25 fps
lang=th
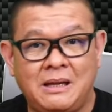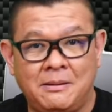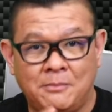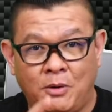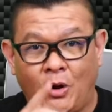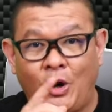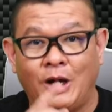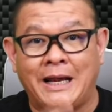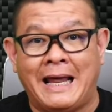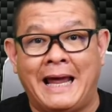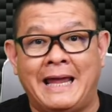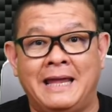เพ
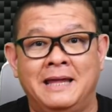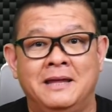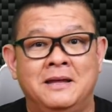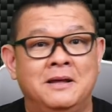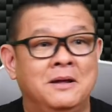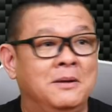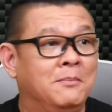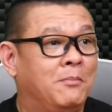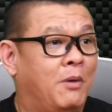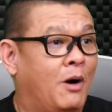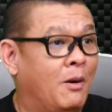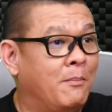ราะอะไร
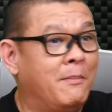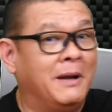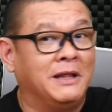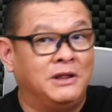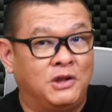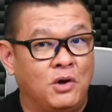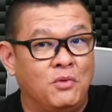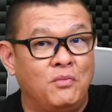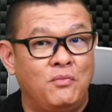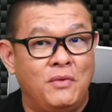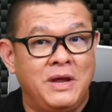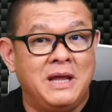เพราะมัน
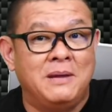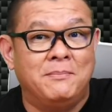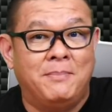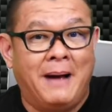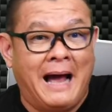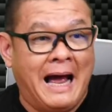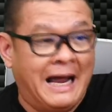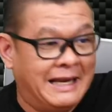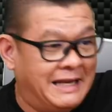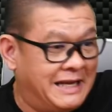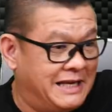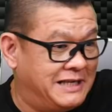ต้องวิ่ง
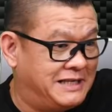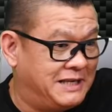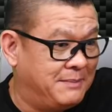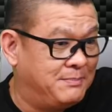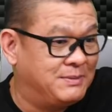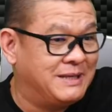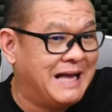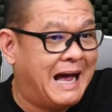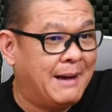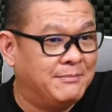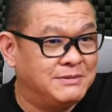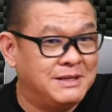ผ่านไอ้สิ
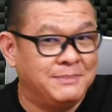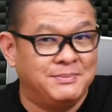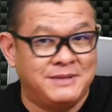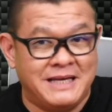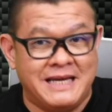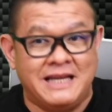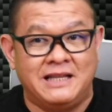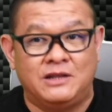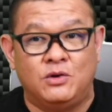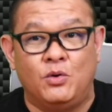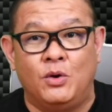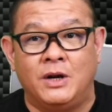บสามสิบ
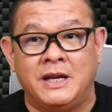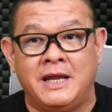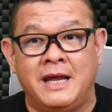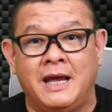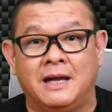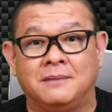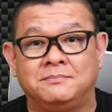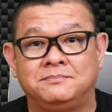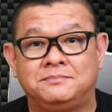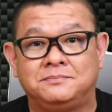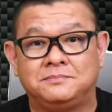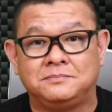สี่ตัวเนี้ย
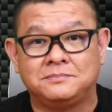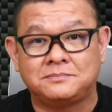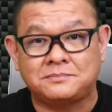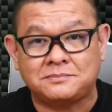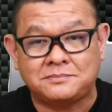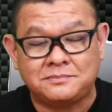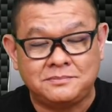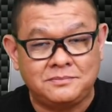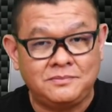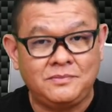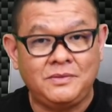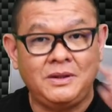
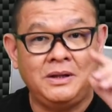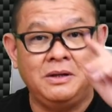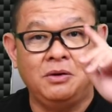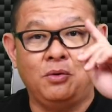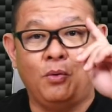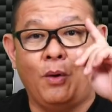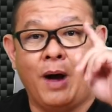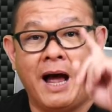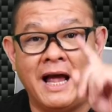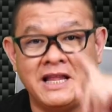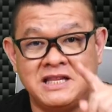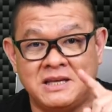
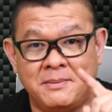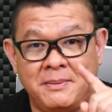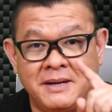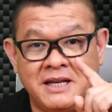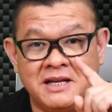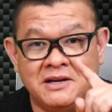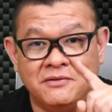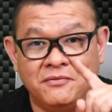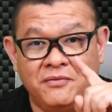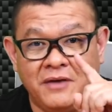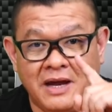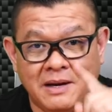กว่าจะไป
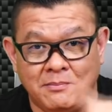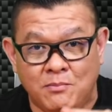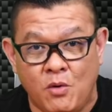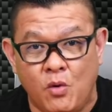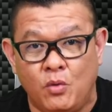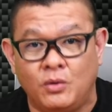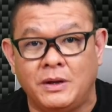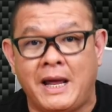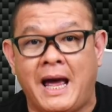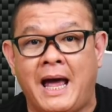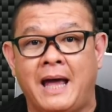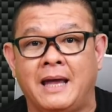ถึง
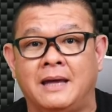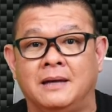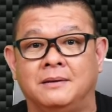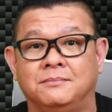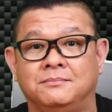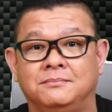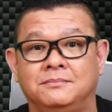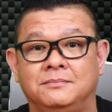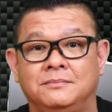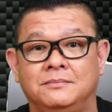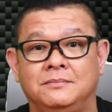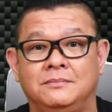Facebook ได้
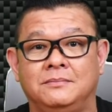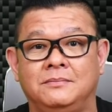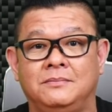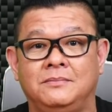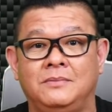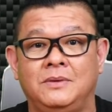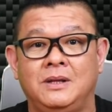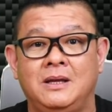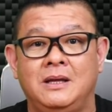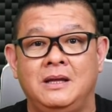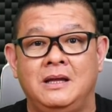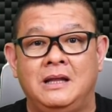
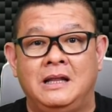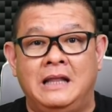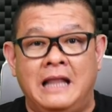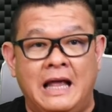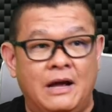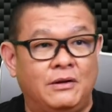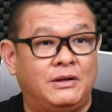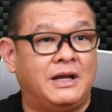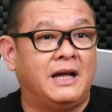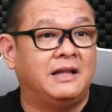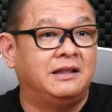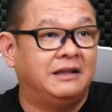แล้
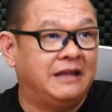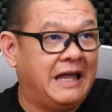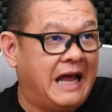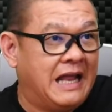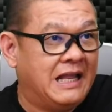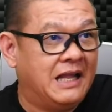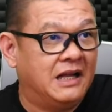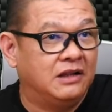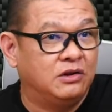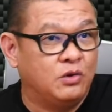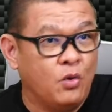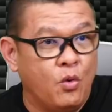วถ้าแต่
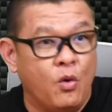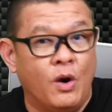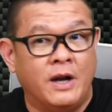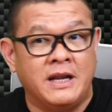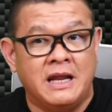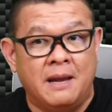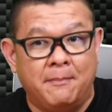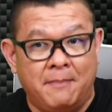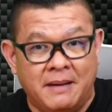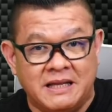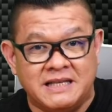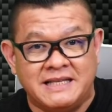ละตัว
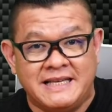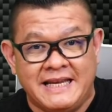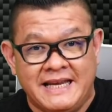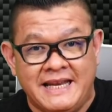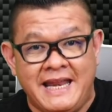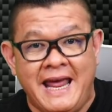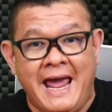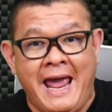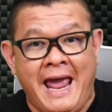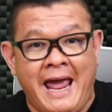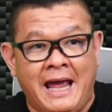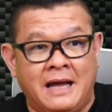เนี่ยเป็นสี
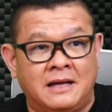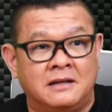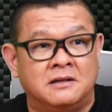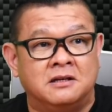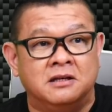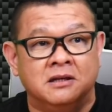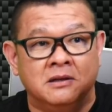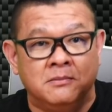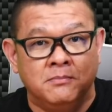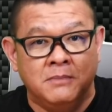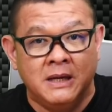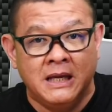แดง
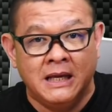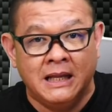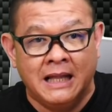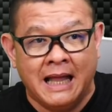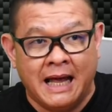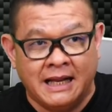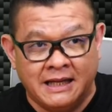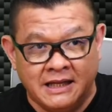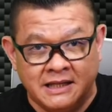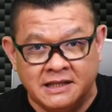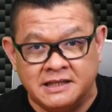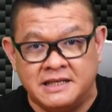คือมี
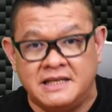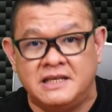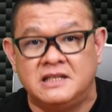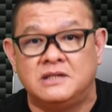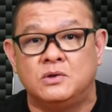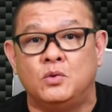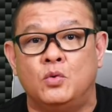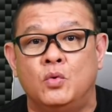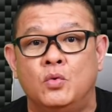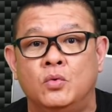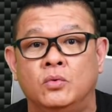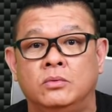latency
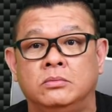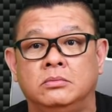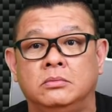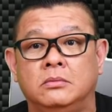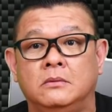สูง